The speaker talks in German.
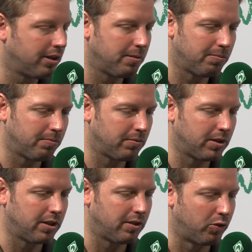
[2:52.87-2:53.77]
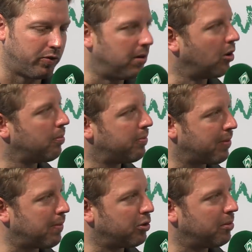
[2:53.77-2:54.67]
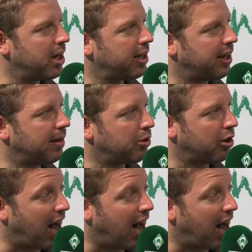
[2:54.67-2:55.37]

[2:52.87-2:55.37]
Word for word: ähm, äh, wo wir noch zwei Punkte mehr hätten haben können.